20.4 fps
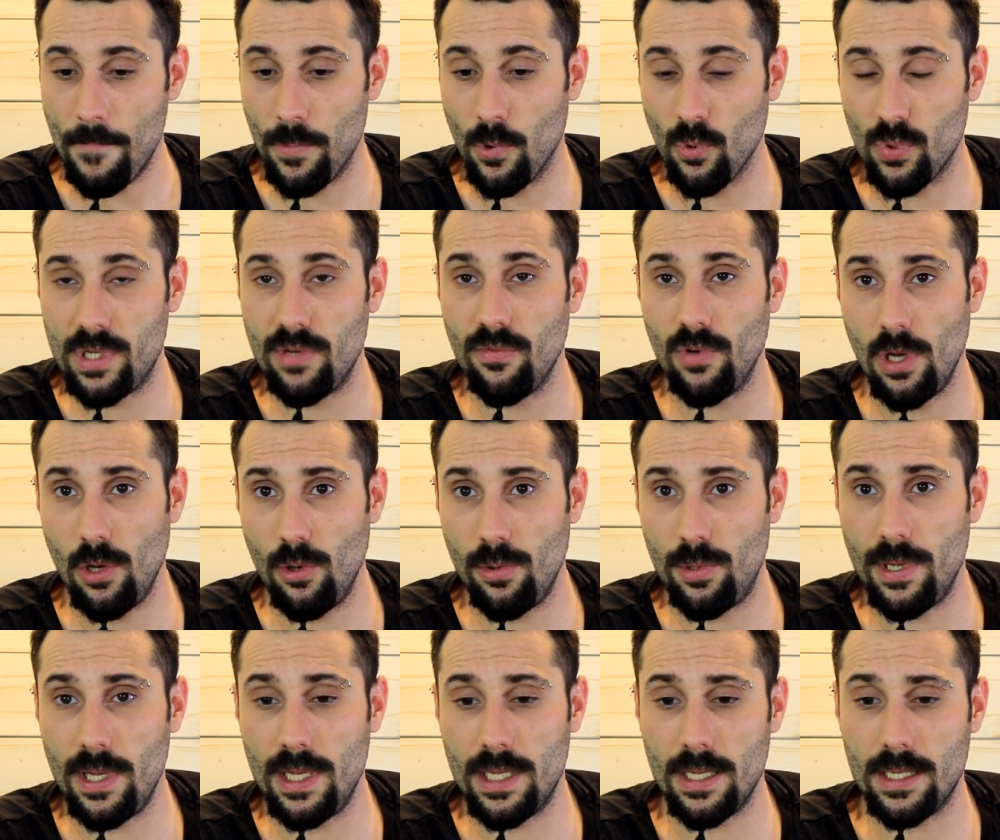Donc si vous voulez
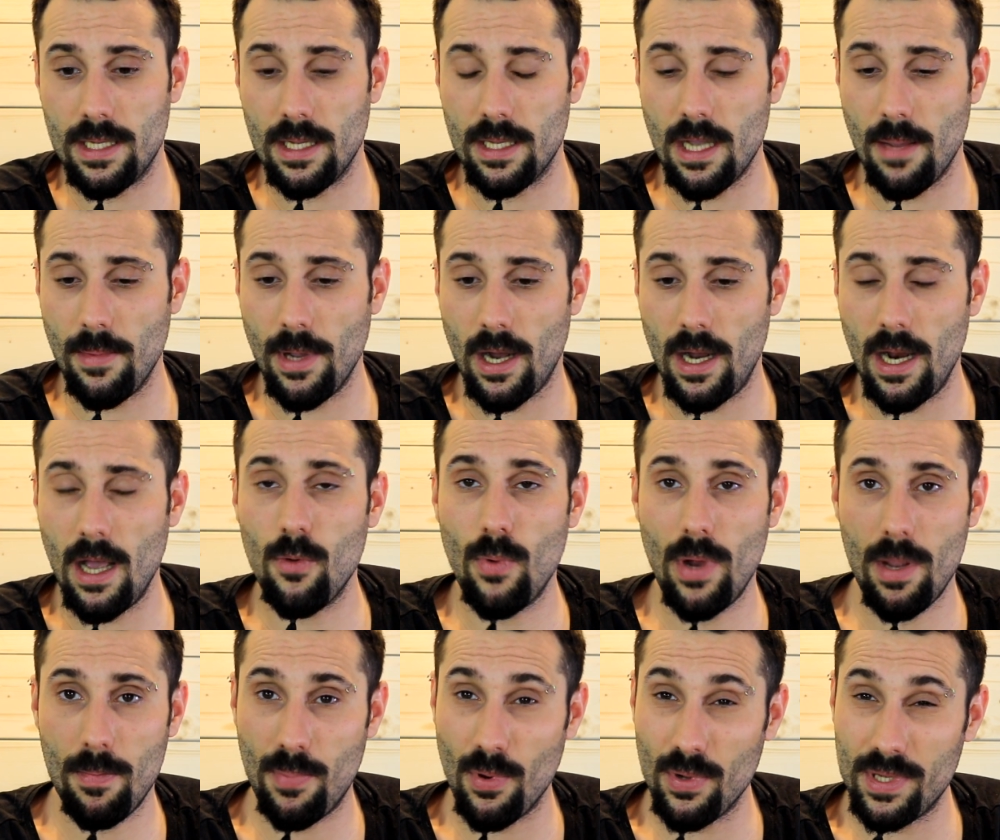utiliser cette caméra-là,
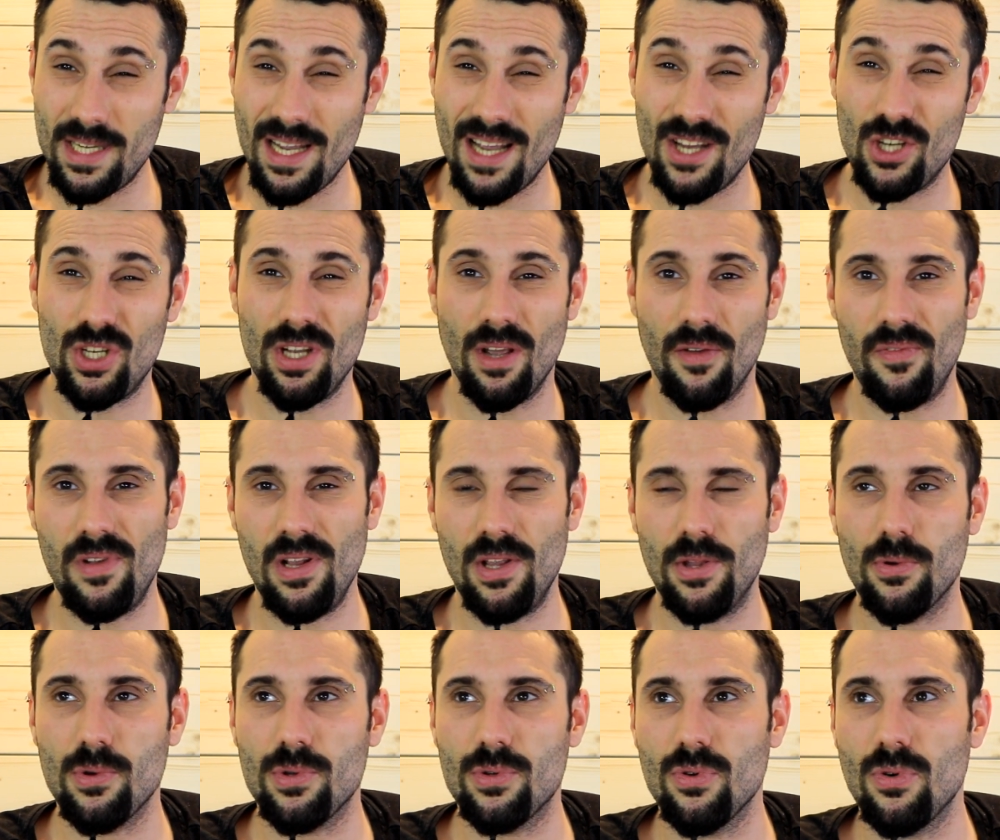ouais, pensez à acheter un
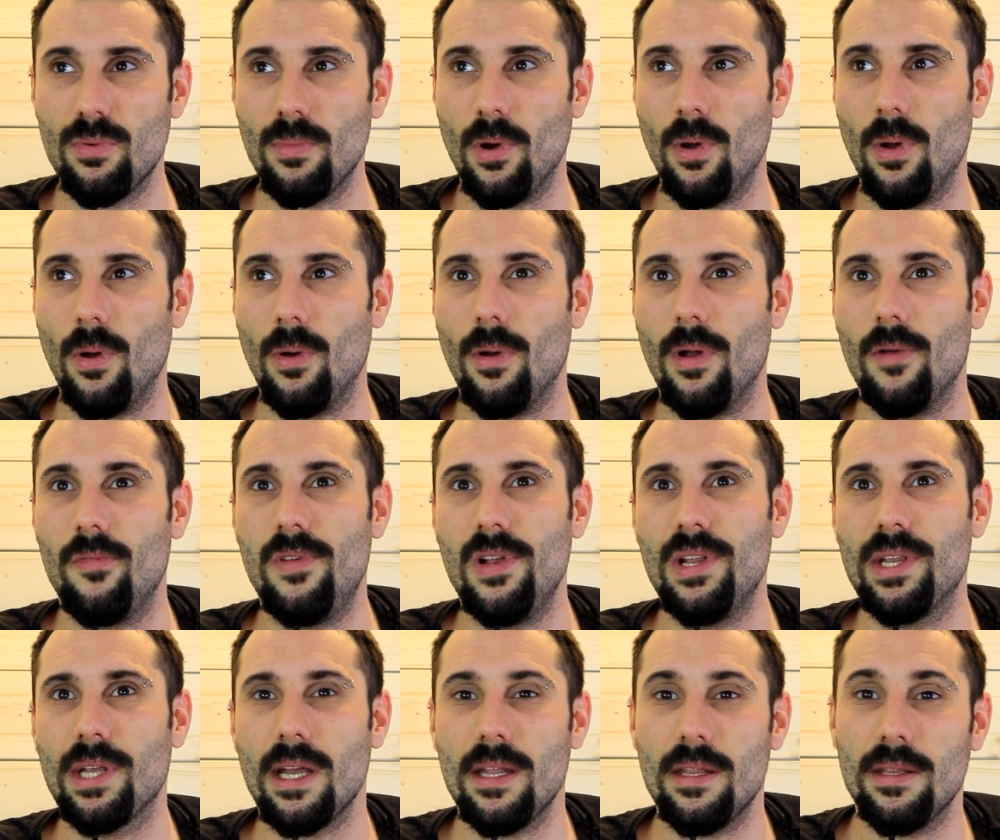filtre sombre, euh, un
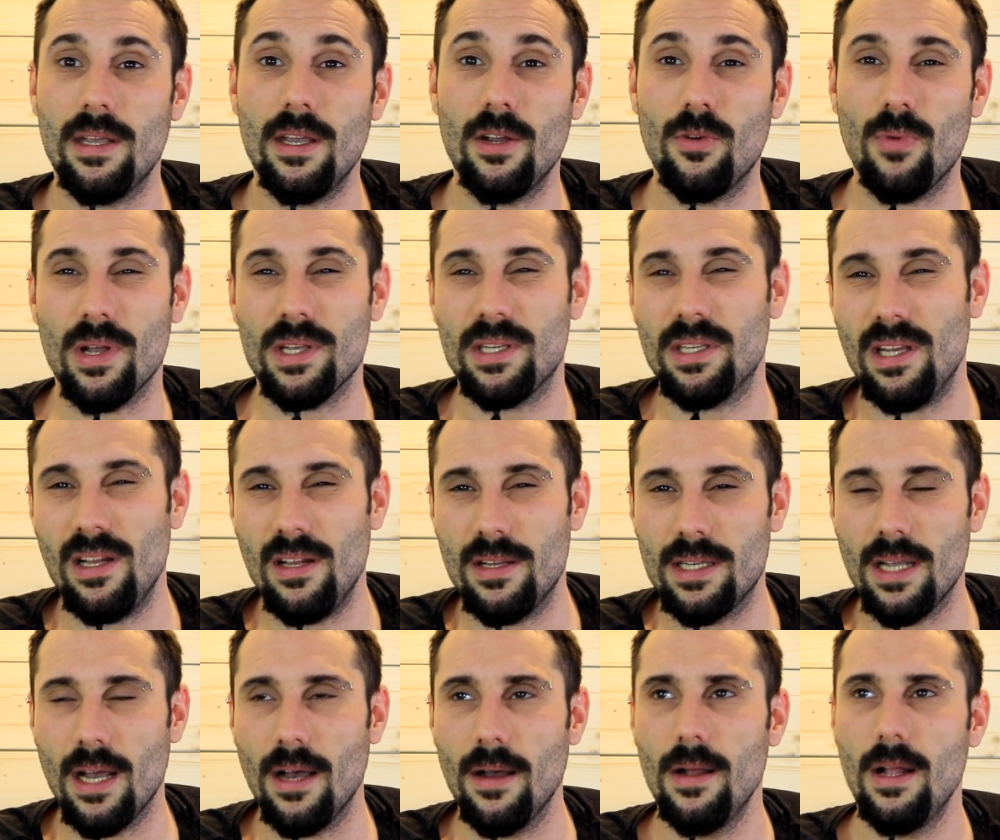filtre ND, quoi, style
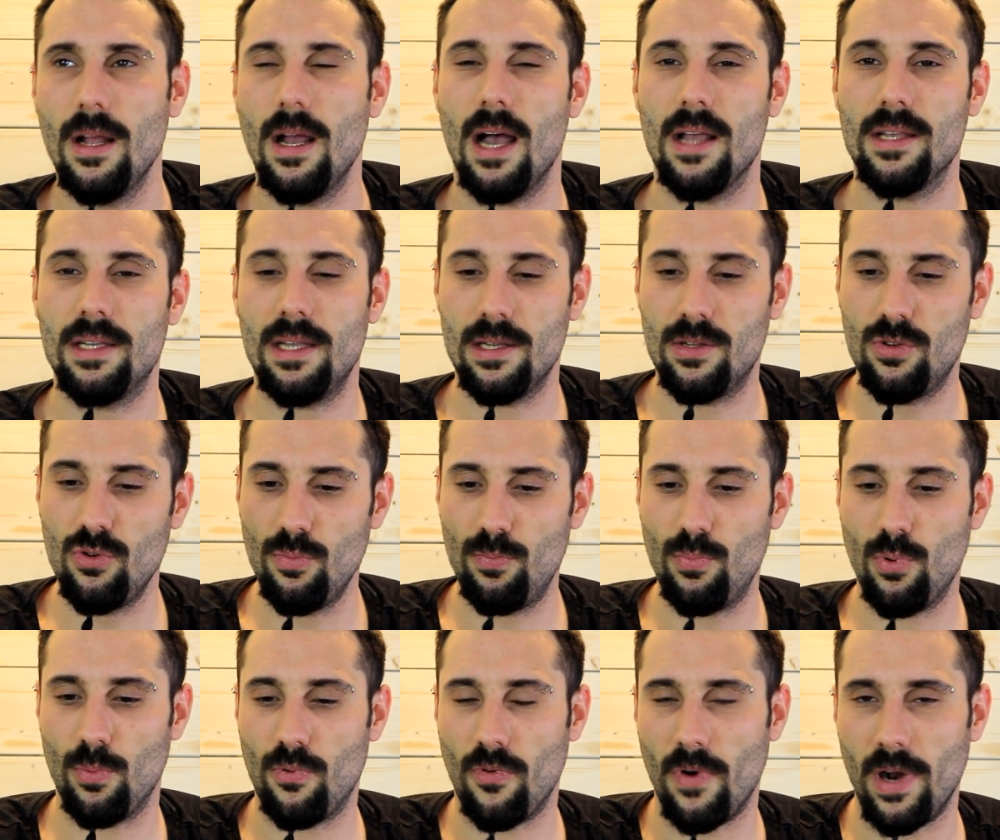ça, assez souple,
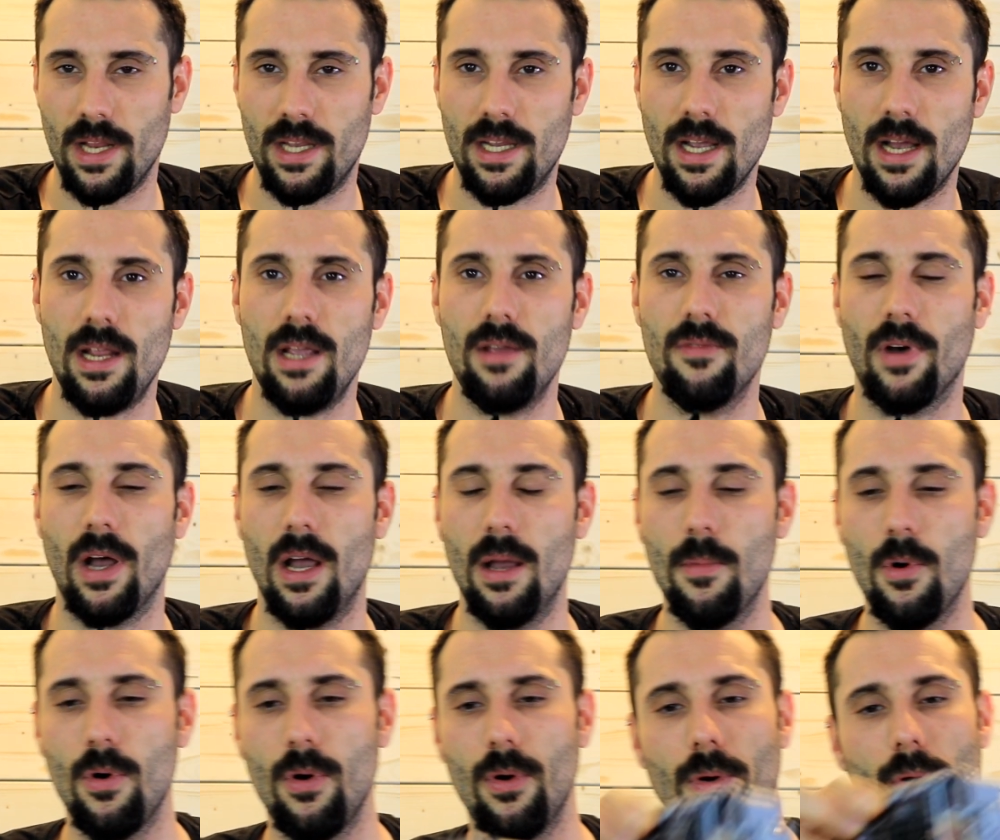pour pouvoir le caler
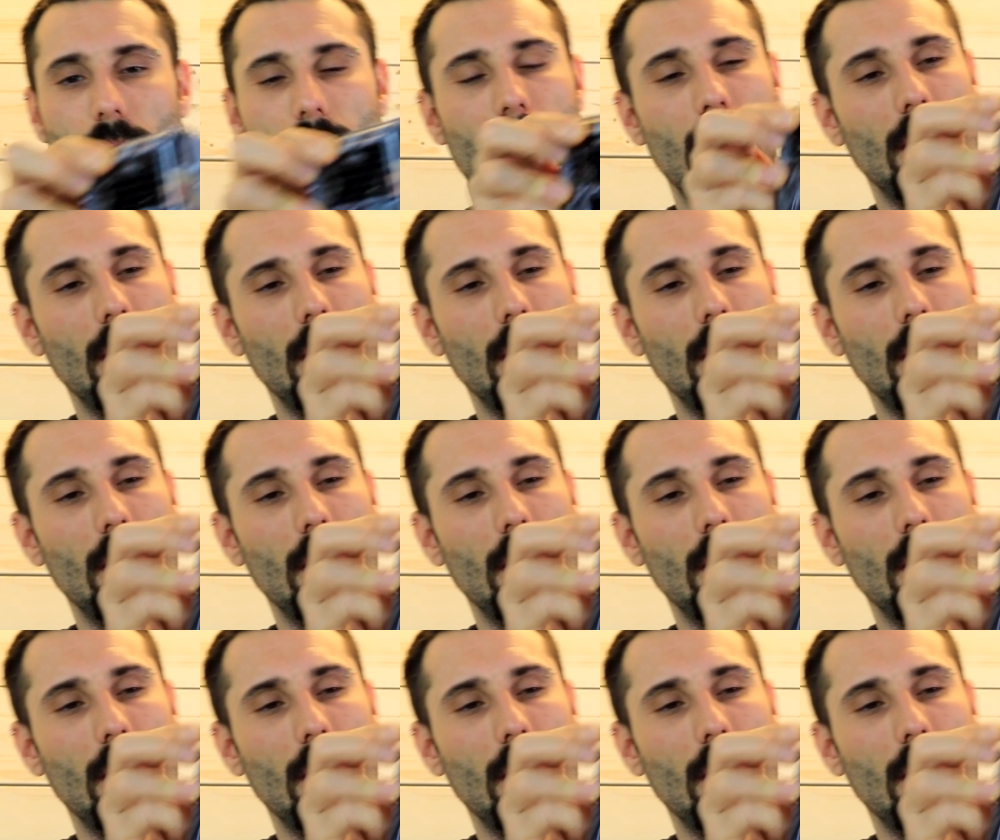vraiment